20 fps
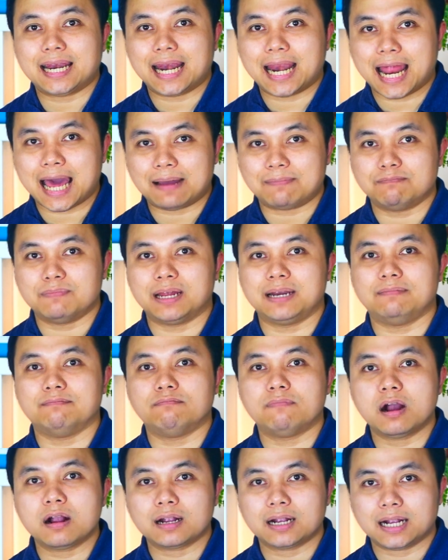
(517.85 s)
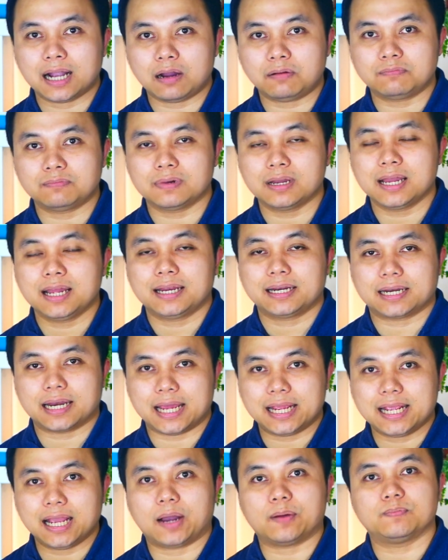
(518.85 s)
làm mình mất công
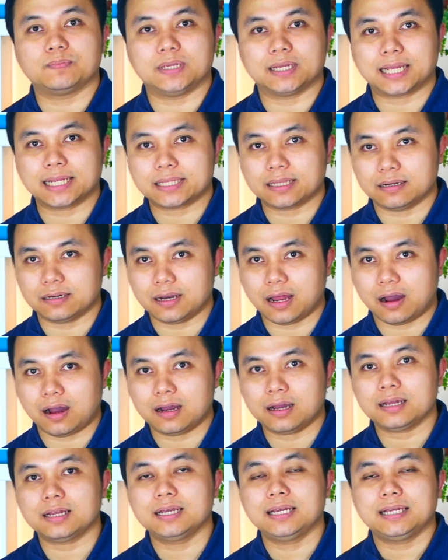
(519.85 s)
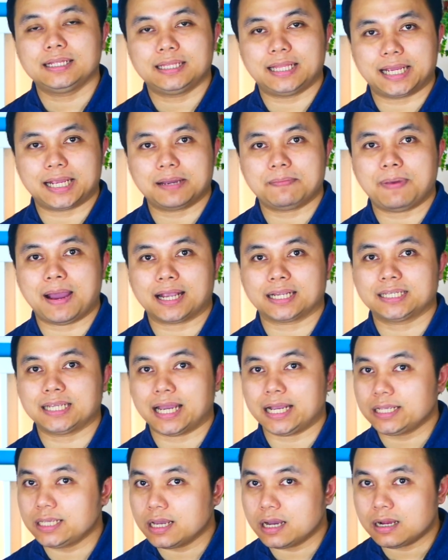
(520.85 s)
để học những cái từ đó thì các bạn
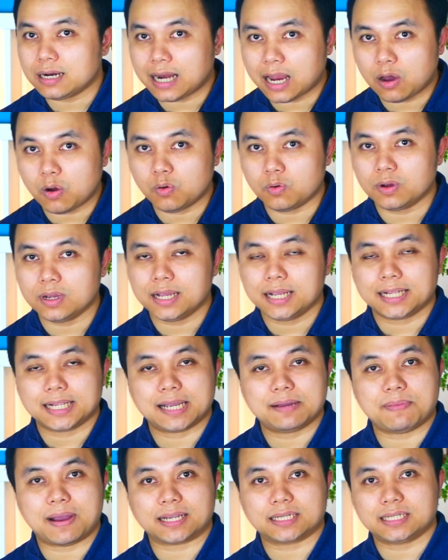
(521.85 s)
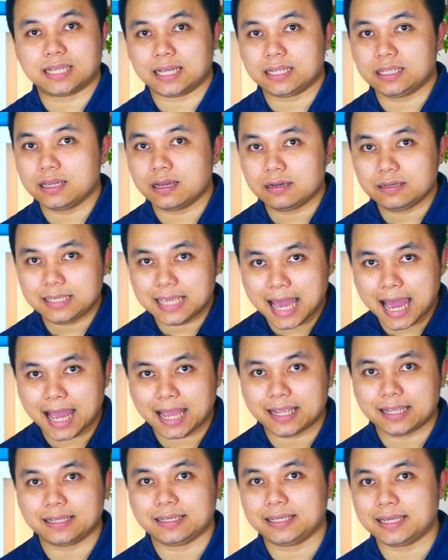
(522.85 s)
sẽ nhớ lâu các bạn sẽ nhớ
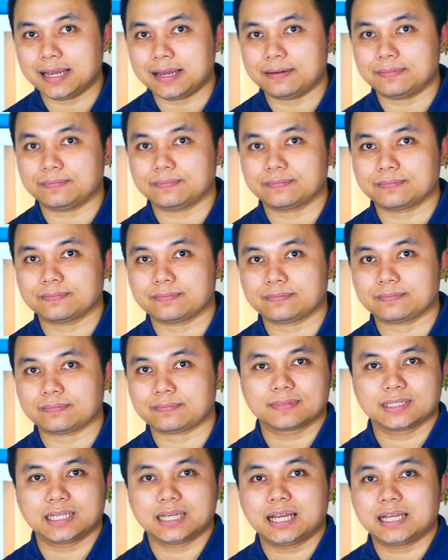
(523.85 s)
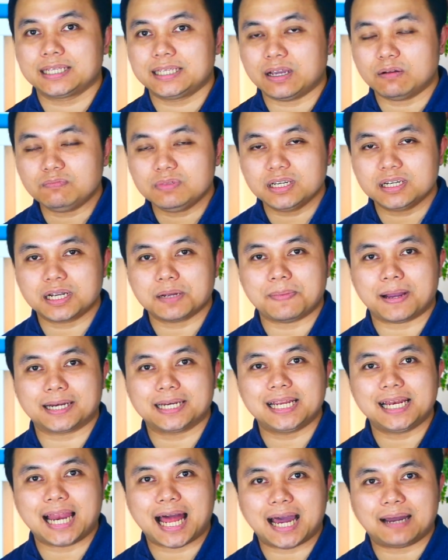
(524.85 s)
dai nha giống như các bạn đi
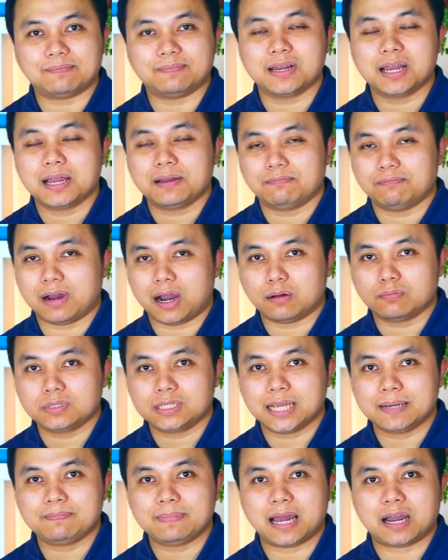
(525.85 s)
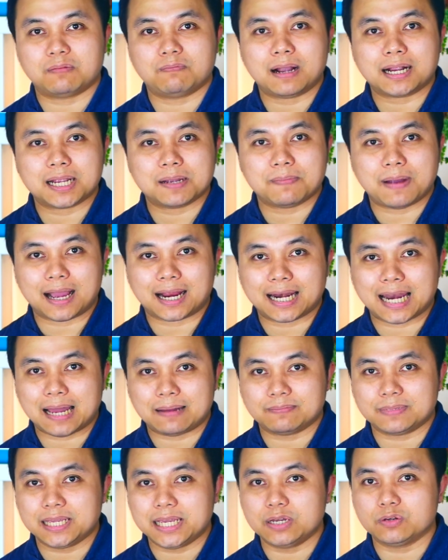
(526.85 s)
làm mà ông sếp nào bắt các bạn
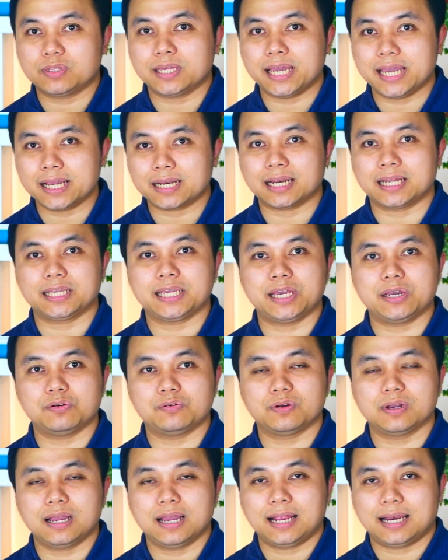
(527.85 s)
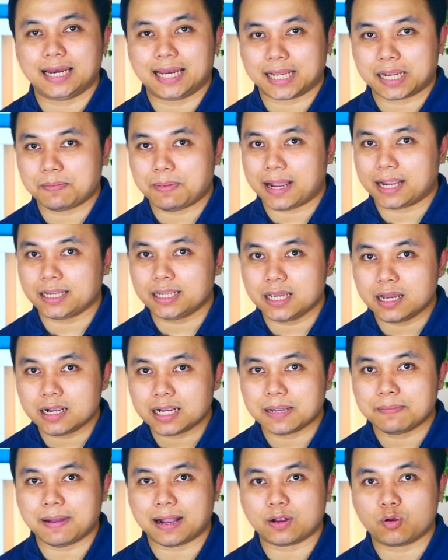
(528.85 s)
làm nhiều thiệt là nhiều là các bạn nhớ
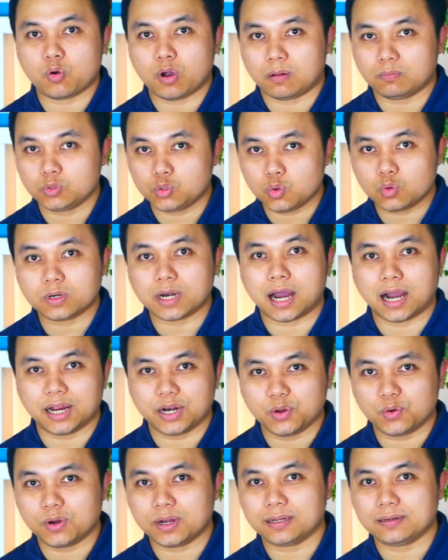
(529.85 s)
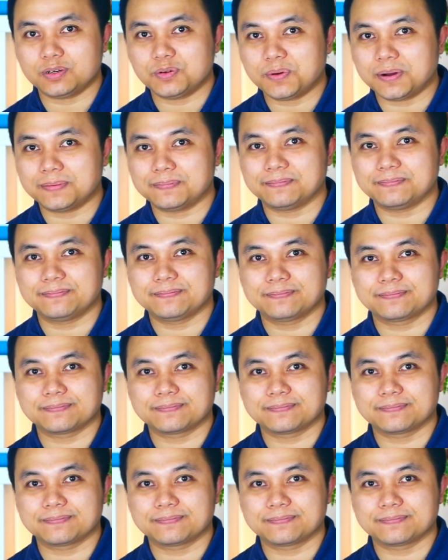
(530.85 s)
cái mặt của ông suốt đời luôn á đúng không